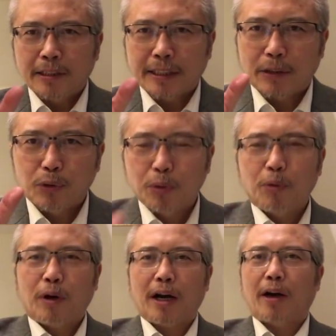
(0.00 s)
在中
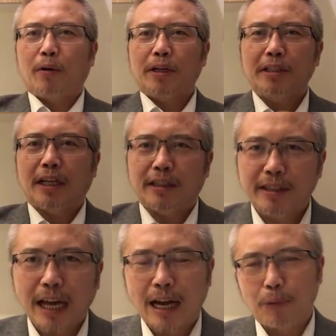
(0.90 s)
国啊搞了一场
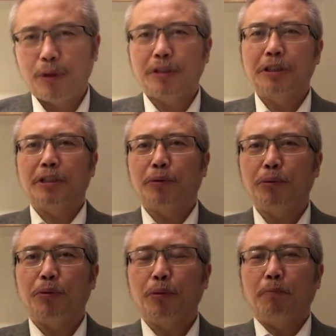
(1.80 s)
大跃进的
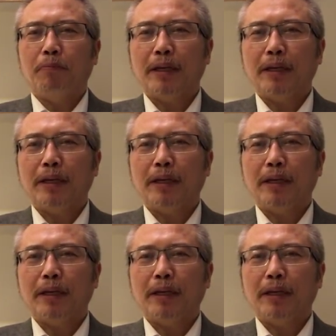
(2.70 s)
运动。